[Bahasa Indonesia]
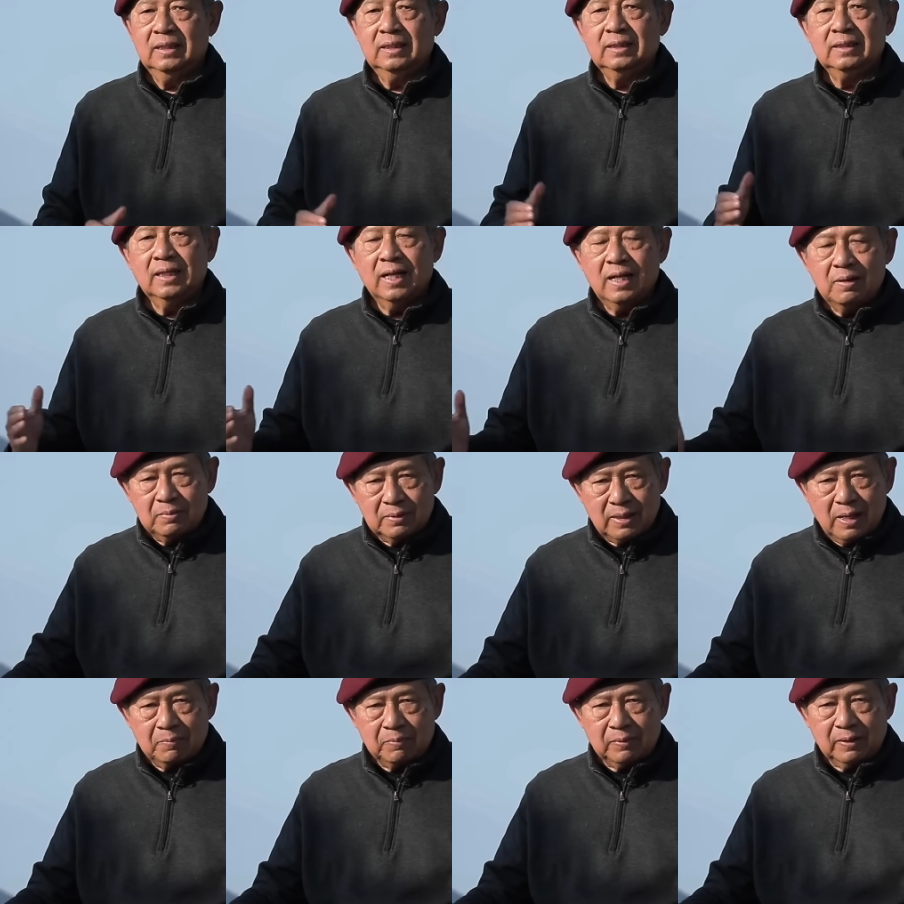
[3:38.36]
Inilah
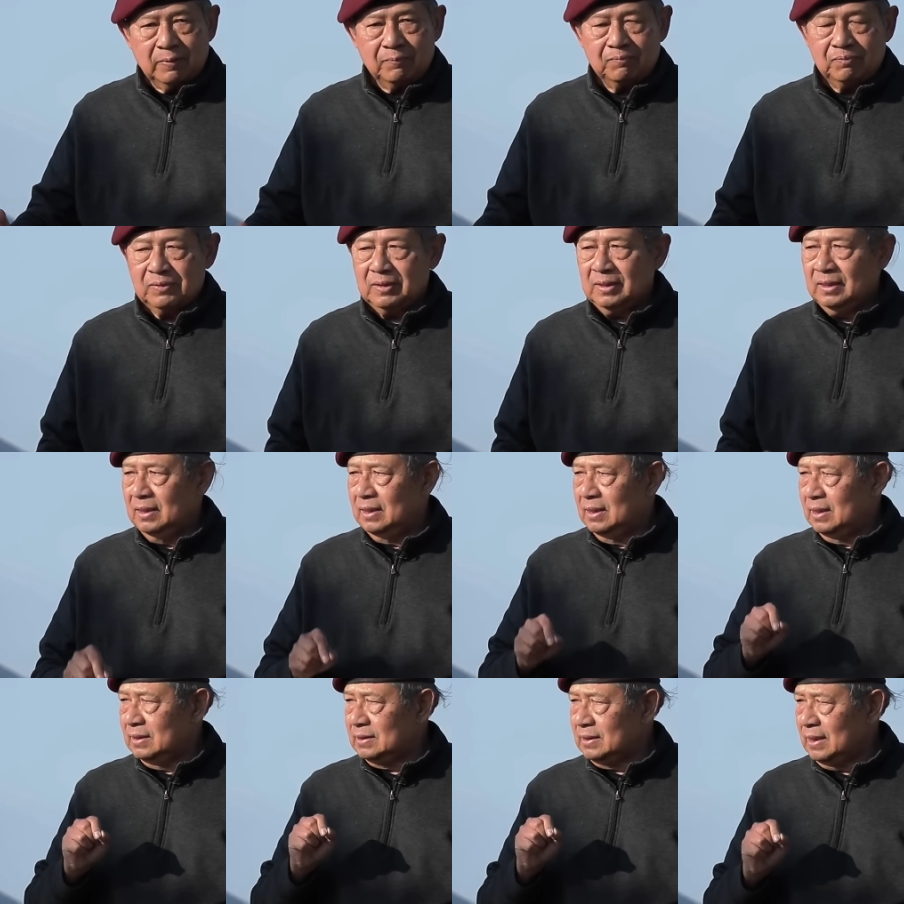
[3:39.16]
Merapi.
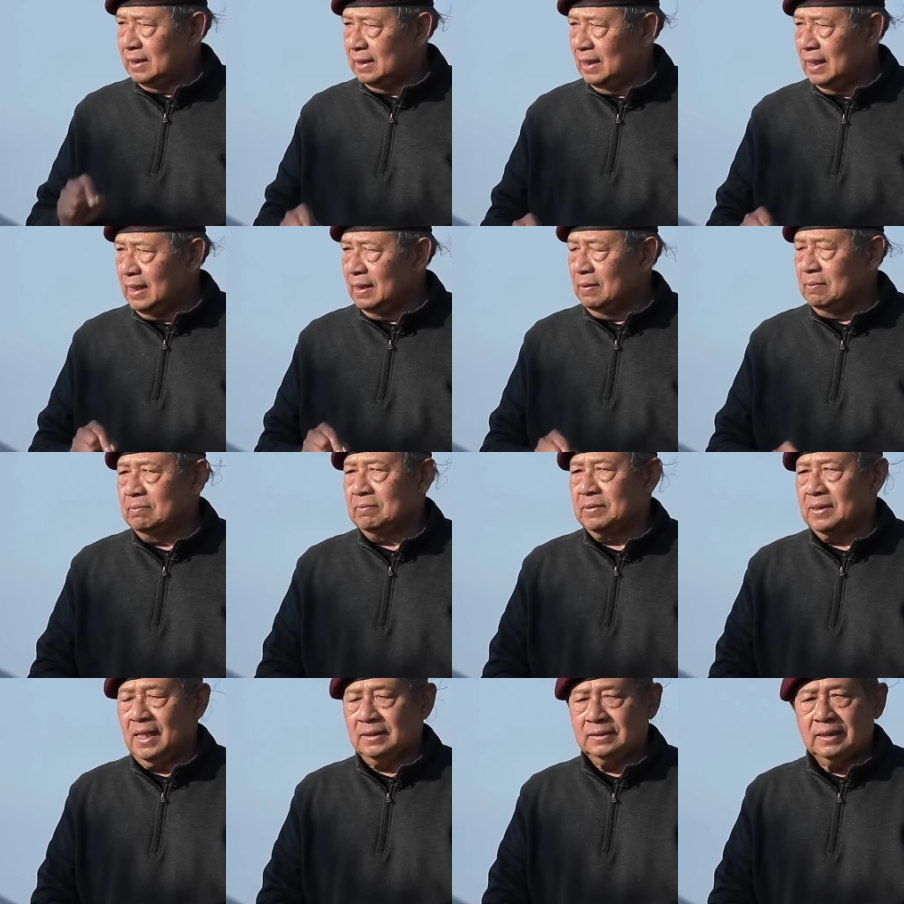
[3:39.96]
Saya
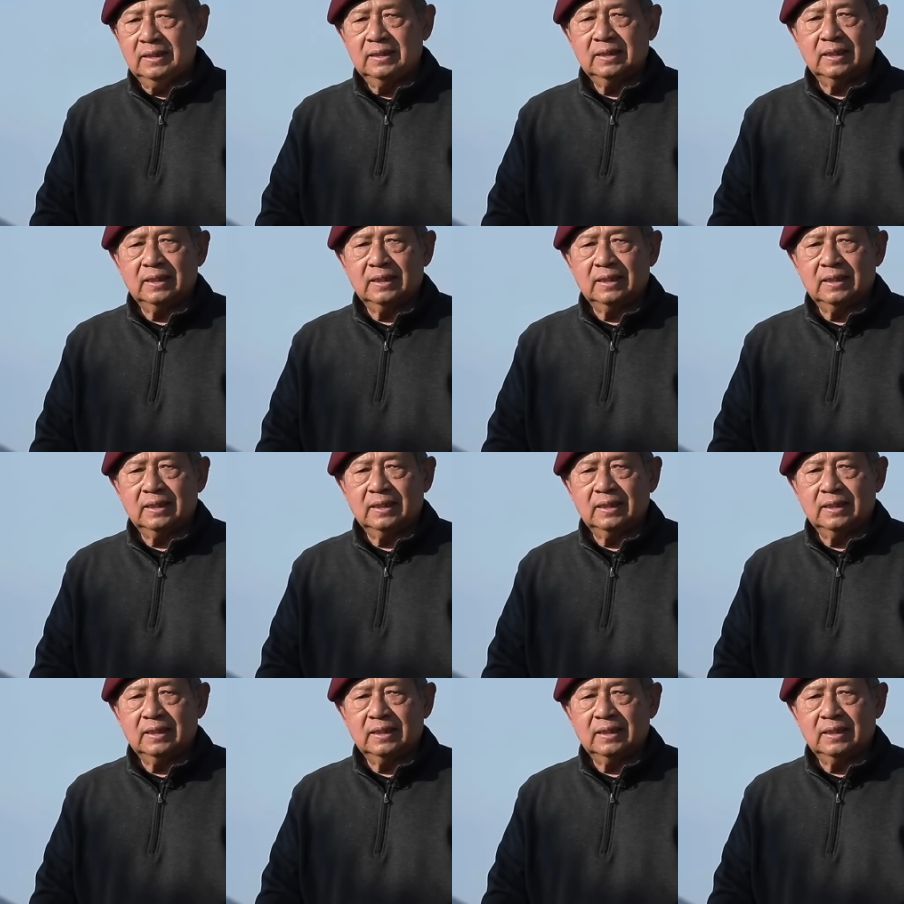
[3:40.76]
berada